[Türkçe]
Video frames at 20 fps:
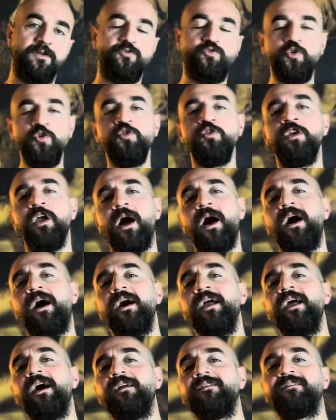Dünya
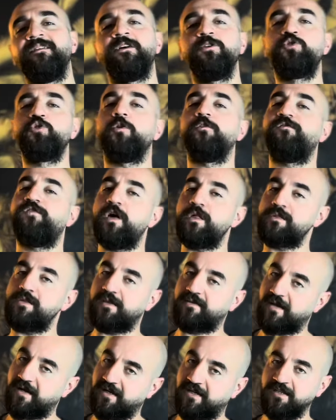hayatına çok fazla
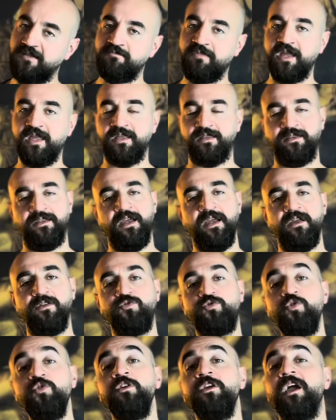takılmayın.
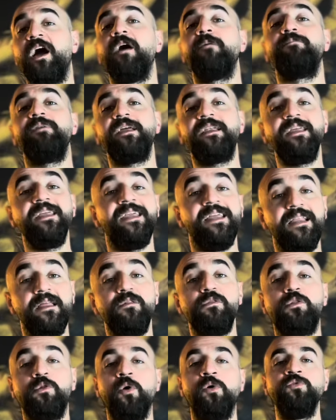Dünya bir
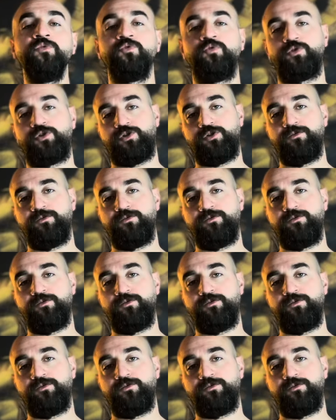ilizyondur.